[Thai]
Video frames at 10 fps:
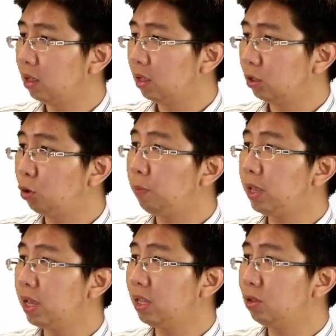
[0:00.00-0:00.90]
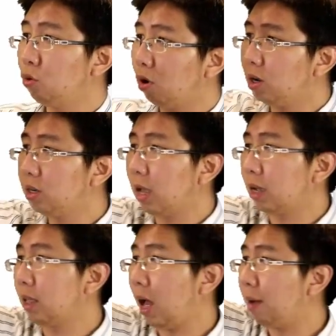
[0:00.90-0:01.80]
ซูเปอร์ฮีตอยู่ก็คือจาก
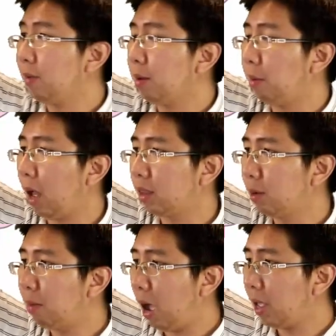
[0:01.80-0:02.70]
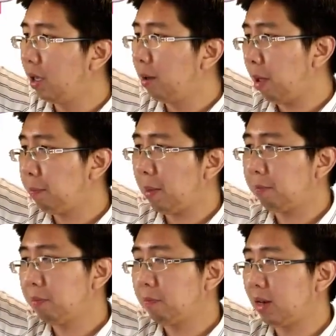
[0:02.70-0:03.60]
3เนี่ยผ่านเทอร์ไบน์ไปปั่น
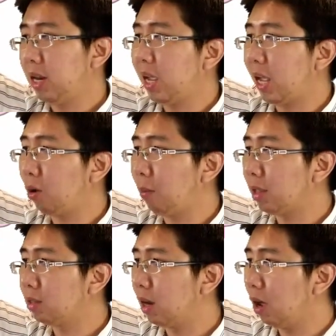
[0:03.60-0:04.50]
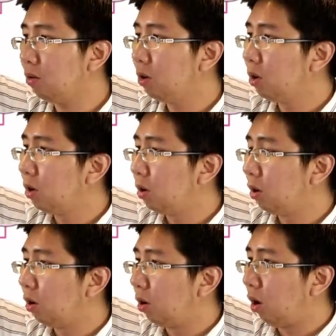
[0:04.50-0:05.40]
ปั่นปั่นได้งานออกมาเสร็จแล้ว
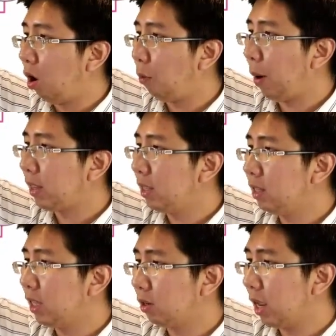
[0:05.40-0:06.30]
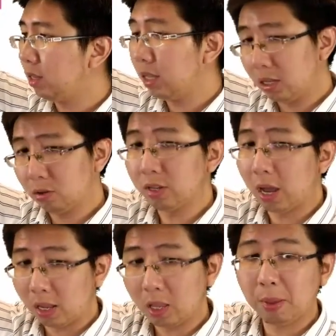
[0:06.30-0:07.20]
ออกมาที่ 4ตัวนี้สส่วนใหญ่
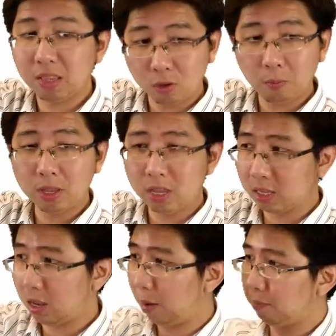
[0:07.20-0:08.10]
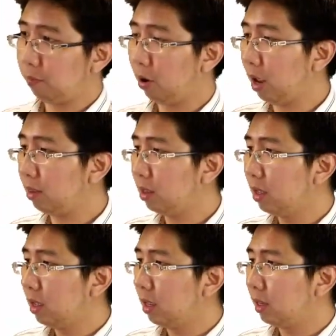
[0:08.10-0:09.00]
แล้วจะเป็นซูเปอร์ฮีทครับเพราะนั้น
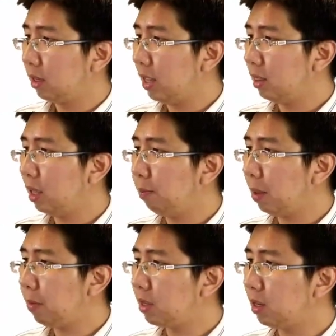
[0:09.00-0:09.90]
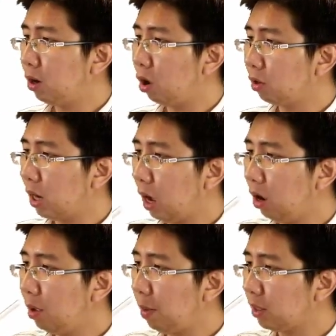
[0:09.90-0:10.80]
เส้นที่เป็นเพเชอร์ลองตัวนี้เขา
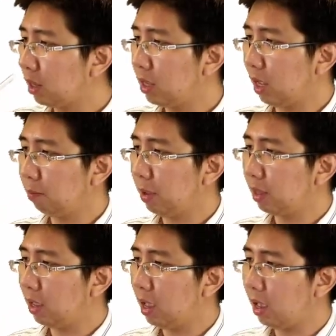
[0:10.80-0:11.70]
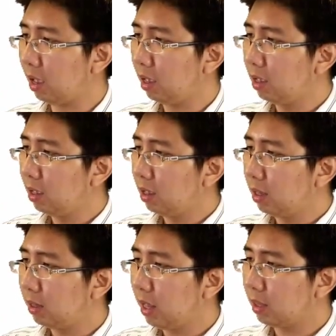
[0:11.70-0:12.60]
เลยมักจะเขียนเป็นแค่
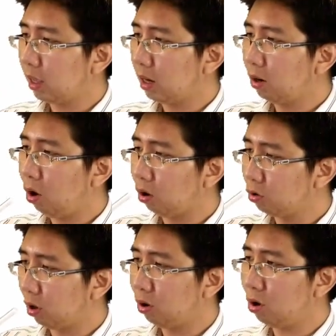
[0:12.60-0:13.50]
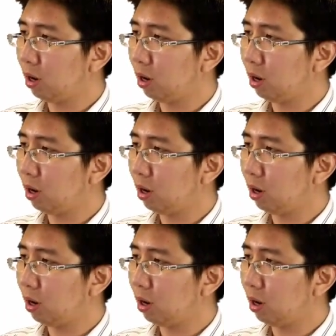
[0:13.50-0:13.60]
เส้นข้างนอกอยู่ข้างนอกเนี้